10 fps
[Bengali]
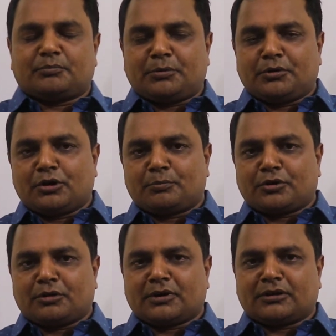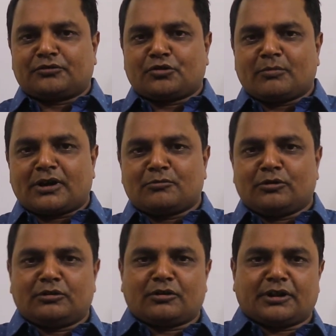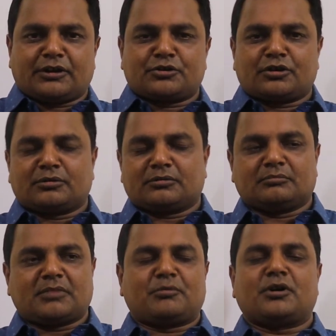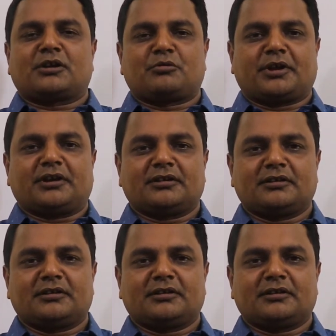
বিভিন্ন পরিমাণ শ্রম আর মূলধনের ব্যবহার করে